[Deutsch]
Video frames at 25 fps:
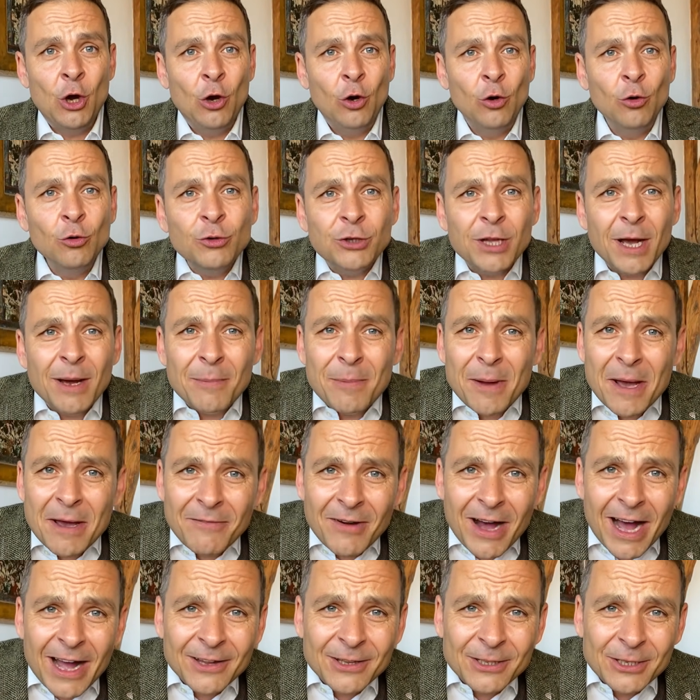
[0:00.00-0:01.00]
Und dabei
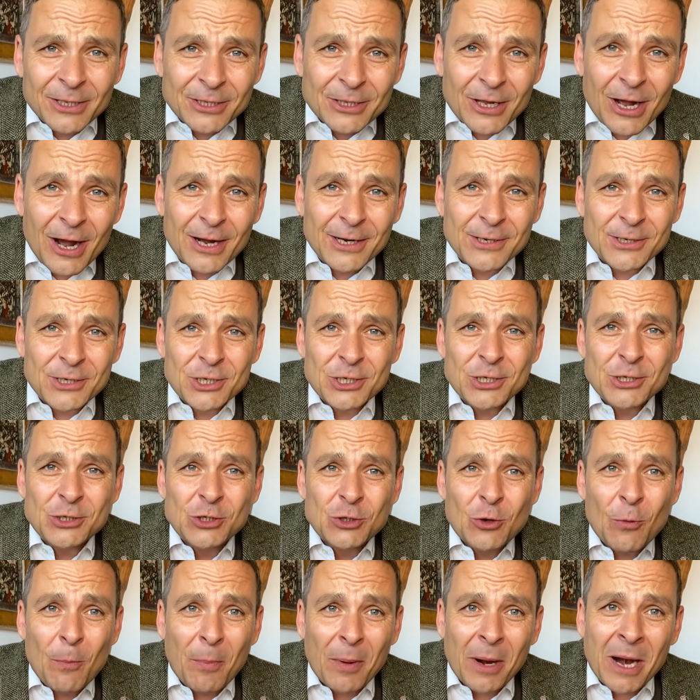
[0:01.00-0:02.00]
waren die Deutschen
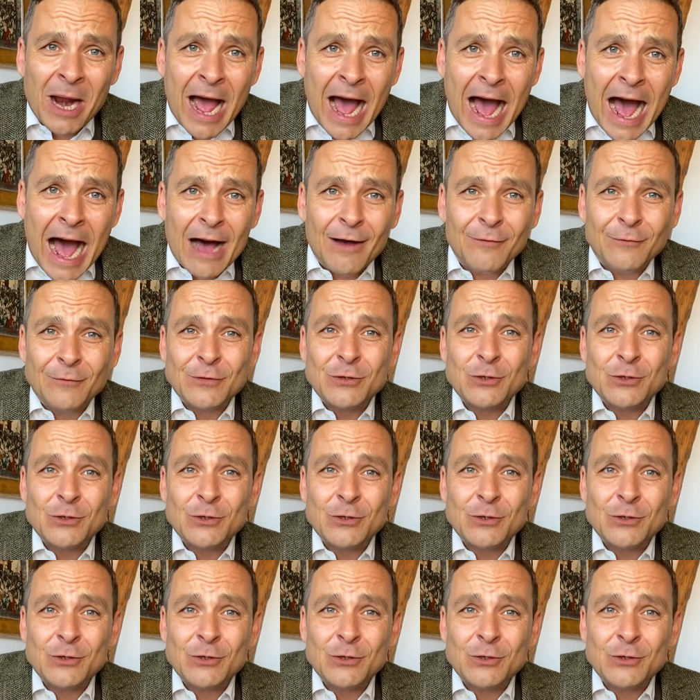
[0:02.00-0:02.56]
so brav,